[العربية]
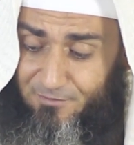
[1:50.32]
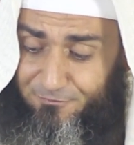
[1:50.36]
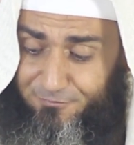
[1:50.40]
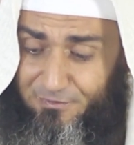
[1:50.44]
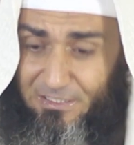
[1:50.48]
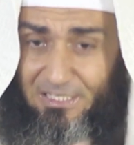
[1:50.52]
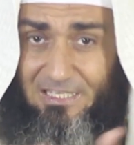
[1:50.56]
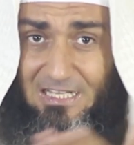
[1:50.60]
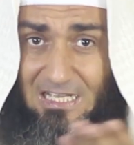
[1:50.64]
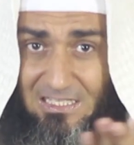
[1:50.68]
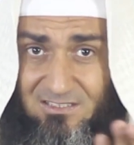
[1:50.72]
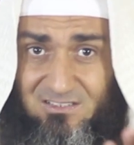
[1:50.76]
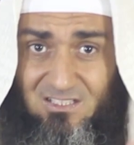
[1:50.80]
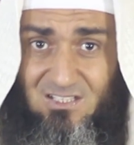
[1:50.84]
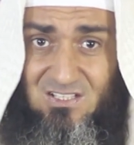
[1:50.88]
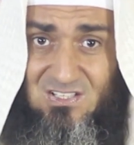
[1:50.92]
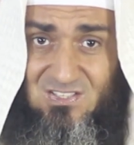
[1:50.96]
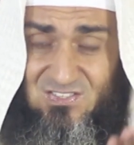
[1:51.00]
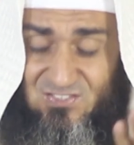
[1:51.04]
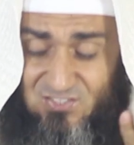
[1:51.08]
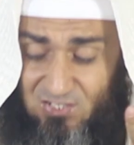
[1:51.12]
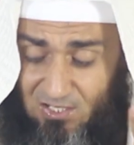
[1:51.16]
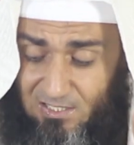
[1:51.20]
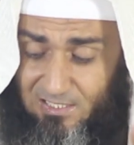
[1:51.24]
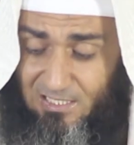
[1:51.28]
في يده
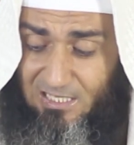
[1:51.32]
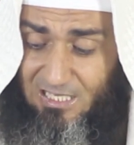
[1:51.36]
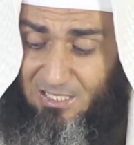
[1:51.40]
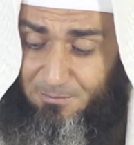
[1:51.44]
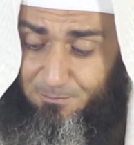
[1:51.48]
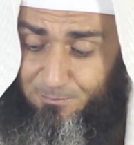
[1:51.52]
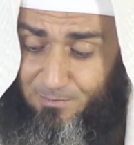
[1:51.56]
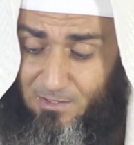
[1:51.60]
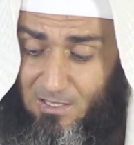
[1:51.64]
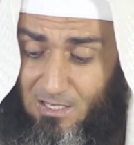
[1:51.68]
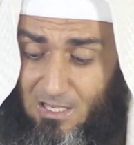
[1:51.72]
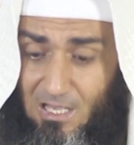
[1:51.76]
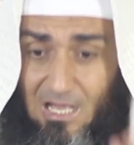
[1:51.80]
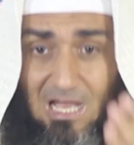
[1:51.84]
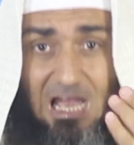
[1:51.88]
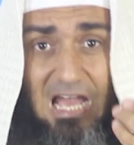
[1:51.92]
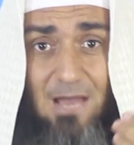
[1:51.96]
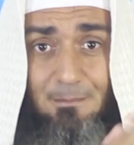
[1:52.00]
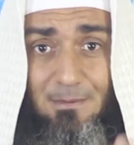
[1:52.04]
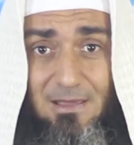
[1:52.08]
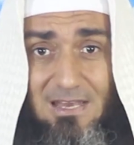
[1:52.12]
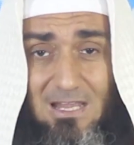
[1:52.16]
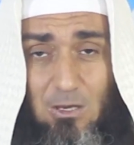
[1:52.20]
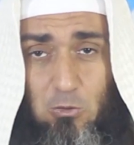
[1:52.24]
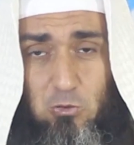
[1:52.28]
الصليب
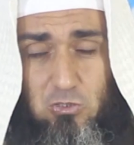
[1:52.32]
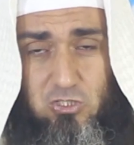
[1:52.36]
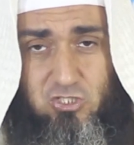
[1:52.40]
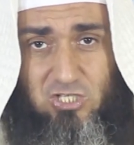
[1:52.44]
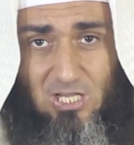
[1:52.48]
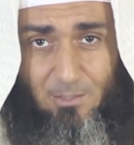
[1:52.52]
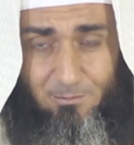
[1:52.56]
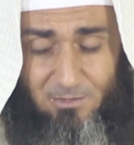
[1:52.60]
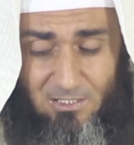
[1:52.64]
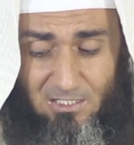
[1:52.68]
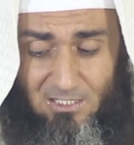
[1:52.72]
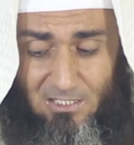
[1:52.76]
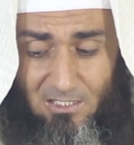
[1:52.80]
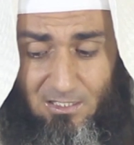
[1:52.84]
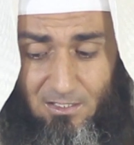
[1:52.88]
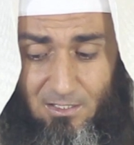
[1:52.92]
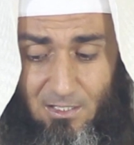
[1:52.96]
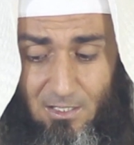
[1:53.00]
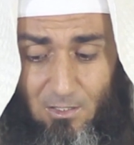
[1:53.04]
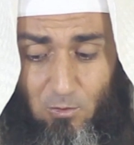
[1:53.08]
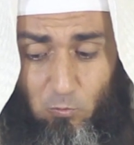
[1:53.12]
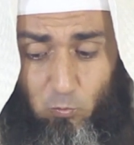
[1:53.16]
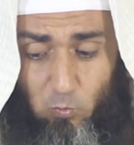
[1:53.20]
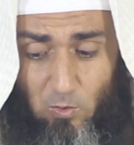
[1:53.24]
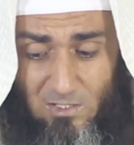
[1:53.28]
حمله الجميع
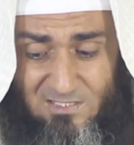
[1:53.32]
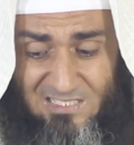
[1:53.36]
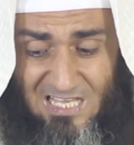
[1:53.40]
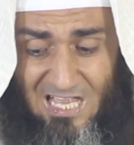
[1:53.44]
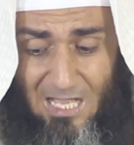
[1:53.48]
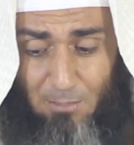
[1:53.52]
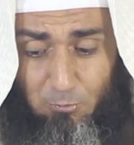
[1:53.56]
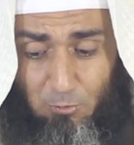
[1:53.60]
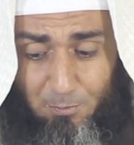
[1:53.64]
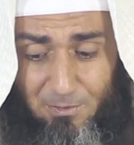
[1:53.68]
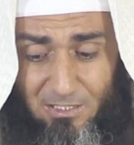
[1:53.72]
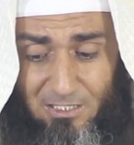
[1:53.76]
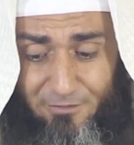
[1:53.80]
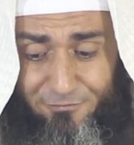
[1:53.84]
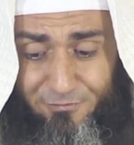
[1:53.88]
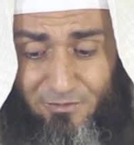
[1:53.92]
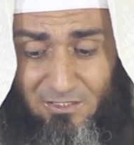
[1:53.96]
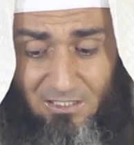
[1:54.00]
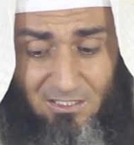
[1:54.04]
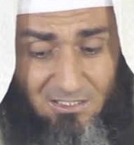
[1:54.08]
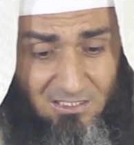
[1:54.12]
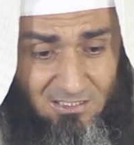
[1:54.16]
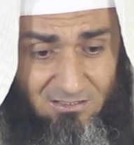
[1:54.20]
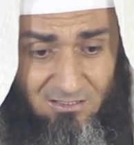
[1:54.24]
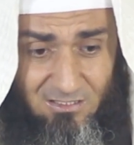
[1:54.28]
وذهبوا به
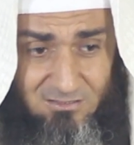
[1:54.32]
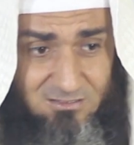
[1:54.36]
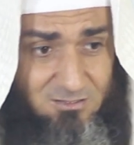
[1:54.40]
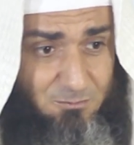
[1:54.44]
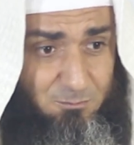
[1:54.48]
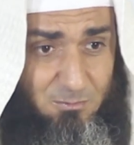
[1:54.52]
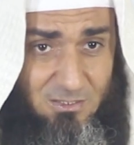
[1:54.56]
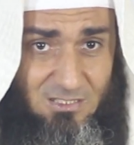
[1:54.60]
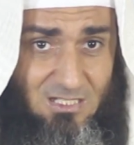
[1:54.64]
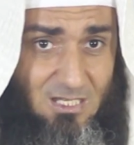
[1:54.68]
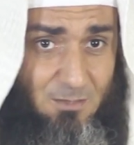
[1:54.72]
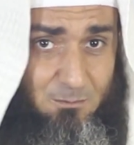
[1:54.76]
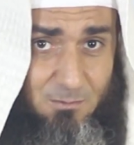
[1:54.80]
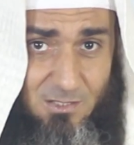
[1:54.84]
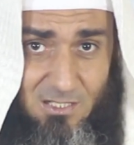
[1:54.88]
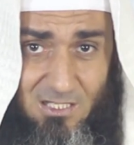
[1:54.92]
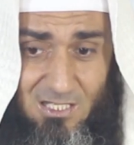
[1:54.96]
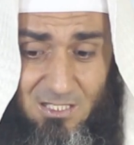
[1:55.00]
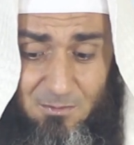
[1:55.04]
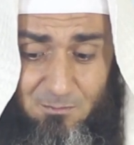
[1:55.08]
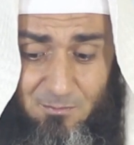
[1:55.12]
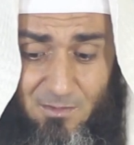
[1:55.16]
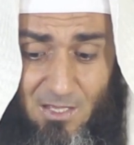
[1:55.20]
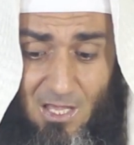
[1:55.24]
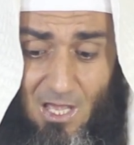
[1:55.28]
في حيرة من
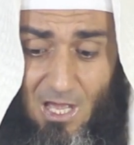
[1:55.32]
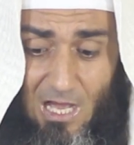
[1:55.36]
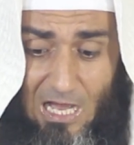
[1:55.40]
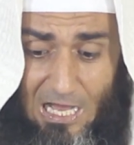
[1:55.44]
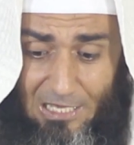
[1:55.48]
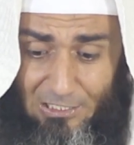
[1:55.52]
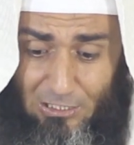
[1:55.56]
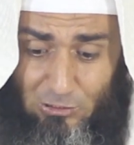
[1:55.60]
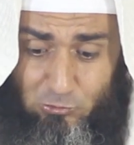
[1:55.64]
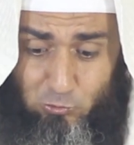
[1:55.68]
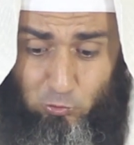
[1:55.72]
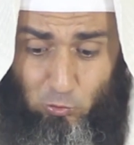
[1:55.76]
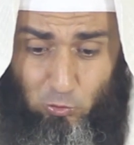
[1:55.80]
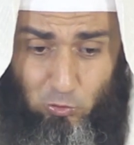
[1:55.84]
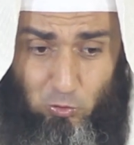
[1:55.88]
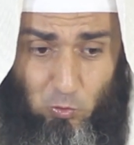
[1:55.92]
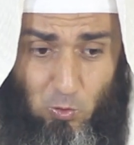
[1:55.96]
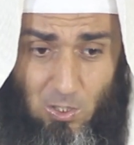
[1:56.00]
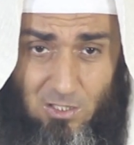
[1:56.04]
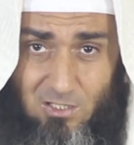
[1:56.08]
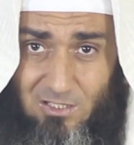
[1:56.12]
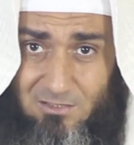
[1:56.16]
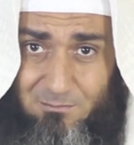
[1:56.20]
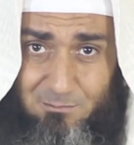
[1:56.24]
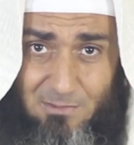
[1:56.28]
أمرهم أن نتركه
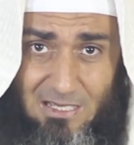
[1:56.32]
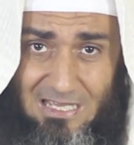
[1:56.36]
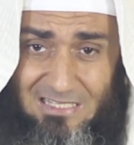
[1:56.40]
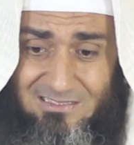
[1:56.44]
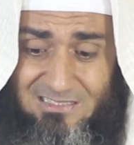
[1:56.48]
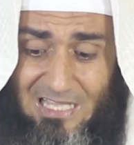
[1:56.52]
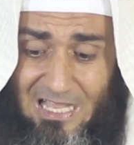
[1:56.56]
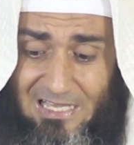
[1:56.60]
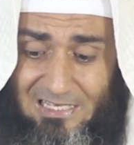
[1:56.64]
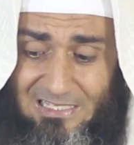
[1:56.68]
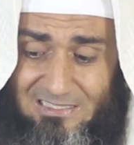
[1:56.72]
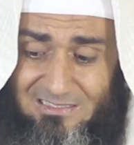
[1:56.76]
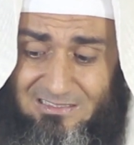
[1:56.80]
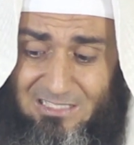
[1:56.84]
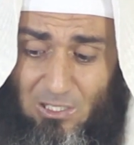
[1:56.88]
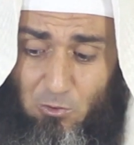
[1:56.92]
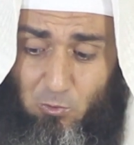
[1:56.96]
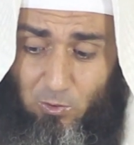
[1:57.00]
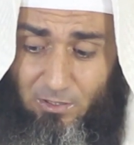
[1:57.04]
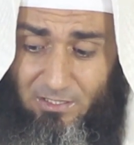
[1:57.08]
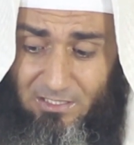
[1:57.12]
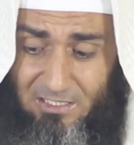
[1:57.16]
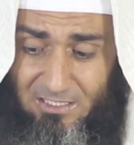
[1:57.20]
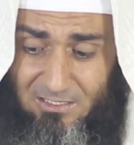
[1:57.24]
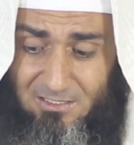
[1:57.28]
وقد مات على
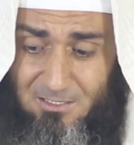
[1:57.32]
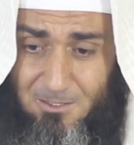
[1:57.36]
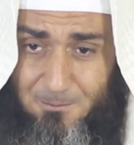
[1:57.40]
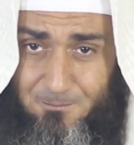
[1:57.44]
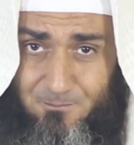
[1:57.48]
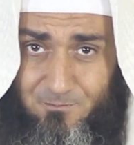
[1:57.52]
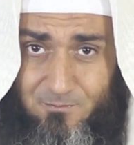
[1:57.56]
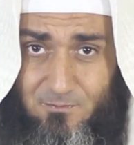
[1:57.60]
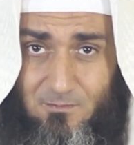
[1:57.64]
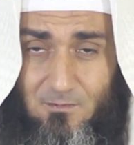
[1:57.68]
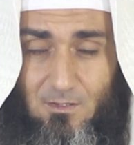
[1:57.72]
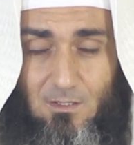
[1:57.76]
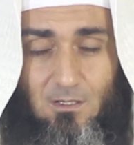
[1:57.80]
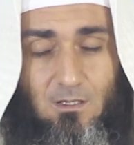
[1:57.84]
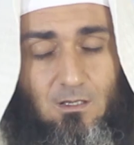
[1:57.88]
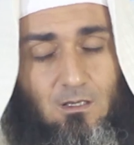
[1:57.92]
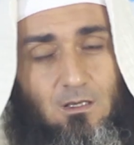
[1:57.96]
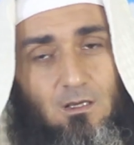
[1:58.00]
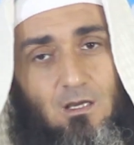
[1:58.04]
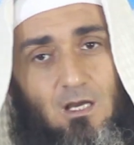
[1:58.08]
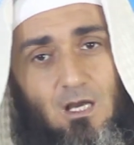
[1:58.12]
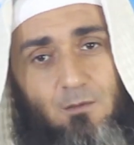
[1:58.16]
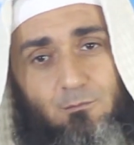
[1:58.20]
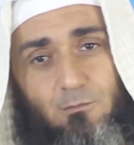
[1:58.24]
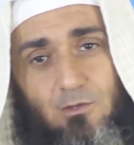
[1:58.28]
التوحيد
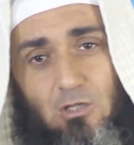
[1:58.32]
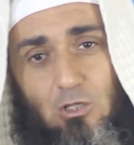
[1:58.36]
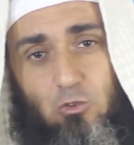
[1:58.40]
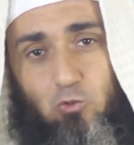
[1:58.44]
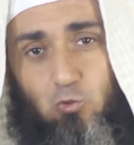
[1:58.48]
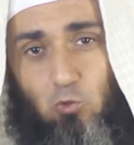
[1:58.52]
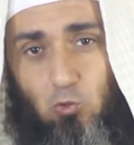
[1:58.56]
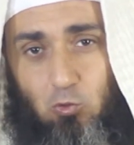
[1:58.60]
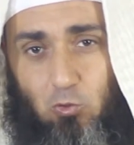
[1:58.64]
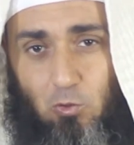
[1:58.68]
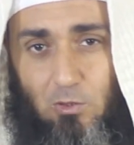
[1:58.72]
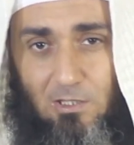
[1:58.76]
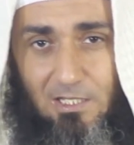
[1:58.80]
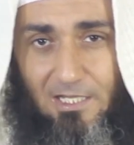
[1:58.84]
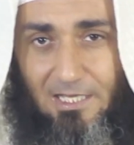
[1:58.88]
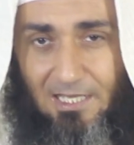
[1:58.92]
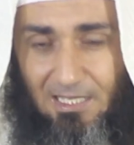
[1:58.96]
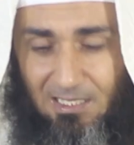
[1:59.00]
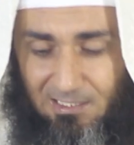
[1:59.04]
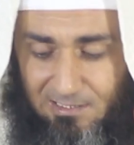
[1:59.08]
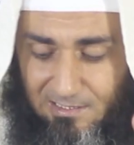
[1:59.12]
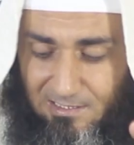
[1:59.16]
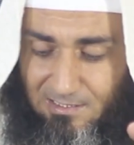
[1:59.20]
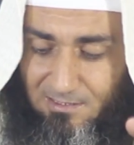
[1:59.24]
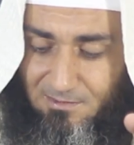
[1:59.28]
أم نتركه
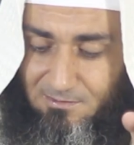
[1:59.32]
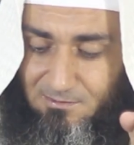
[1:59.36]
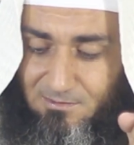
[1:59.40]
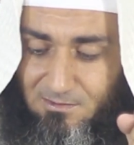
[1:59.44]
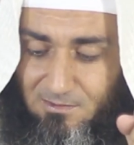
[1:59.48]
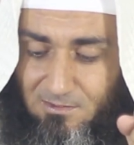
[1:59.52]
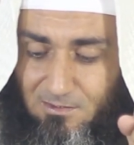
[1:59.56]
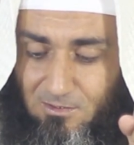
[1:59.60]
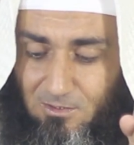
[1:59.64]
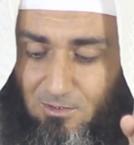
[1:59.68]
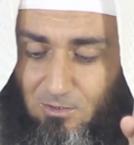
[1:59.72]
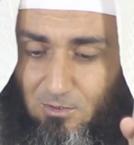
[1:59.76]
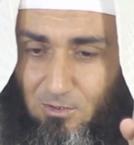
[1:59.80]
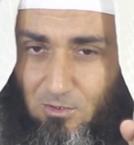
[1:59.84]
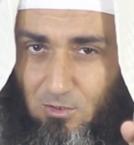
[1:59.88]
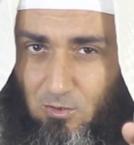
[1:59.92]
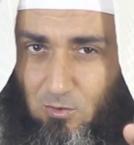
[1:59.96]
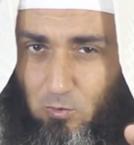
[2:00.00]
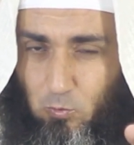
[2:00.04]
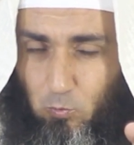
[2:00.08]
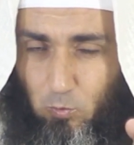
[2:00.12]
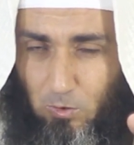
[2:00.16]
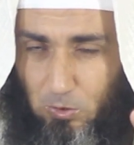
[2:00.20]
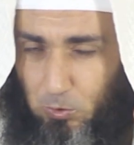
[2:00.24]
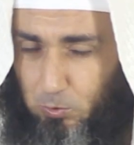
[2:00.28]
لأهله
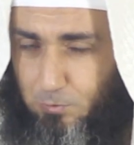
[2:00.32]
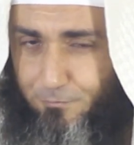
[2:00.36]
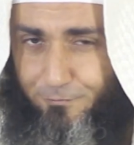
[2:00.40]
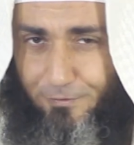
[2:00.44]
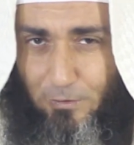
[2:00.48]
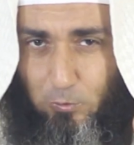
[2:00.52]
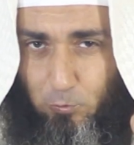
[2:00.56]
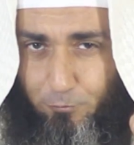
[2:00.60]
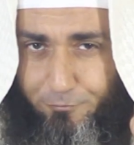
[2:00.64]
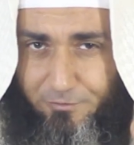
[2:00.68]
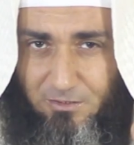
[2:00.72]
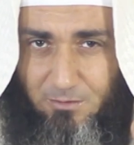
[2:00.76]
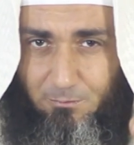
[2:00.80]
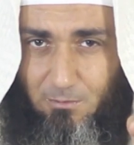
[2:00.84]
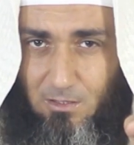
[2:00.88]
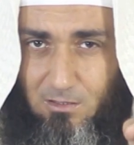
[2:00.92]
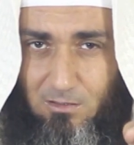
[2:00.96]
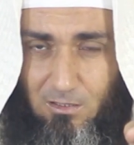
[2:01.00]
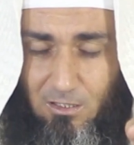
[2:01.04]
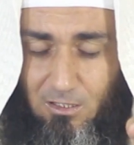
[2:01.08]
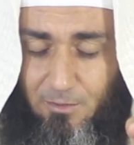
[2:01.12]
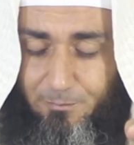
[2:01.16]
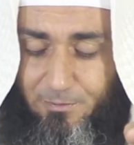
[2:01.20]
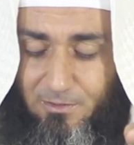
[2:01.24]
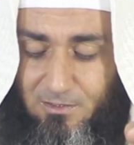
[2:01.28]
ويدفن في
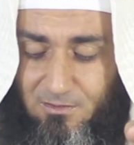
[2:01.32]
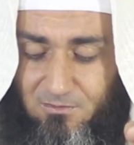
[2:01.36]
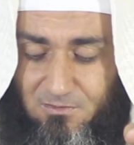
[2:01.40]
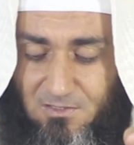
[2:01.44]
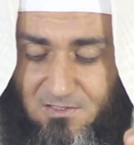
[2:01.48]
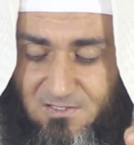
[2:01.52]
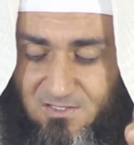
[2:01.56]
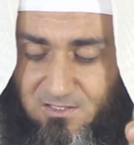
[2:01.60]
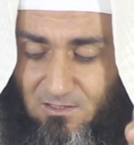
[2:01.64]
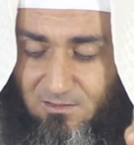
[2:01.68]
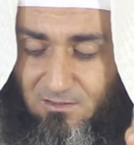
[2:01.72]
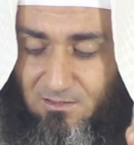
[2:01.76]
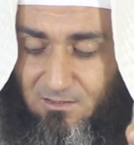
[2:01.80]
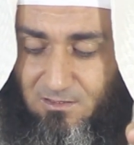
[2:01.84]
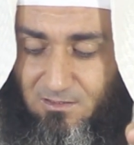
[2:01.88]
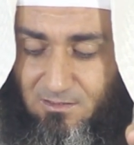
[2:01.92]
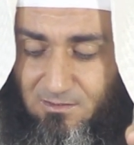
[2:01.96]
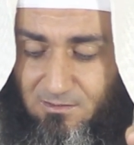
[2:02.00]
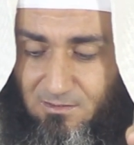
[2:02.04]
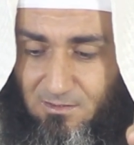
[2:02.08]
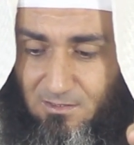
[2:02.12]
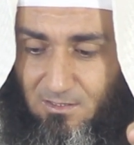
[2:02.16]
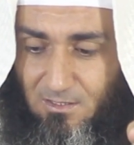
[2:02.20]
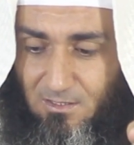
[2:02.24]
مقابر النصارى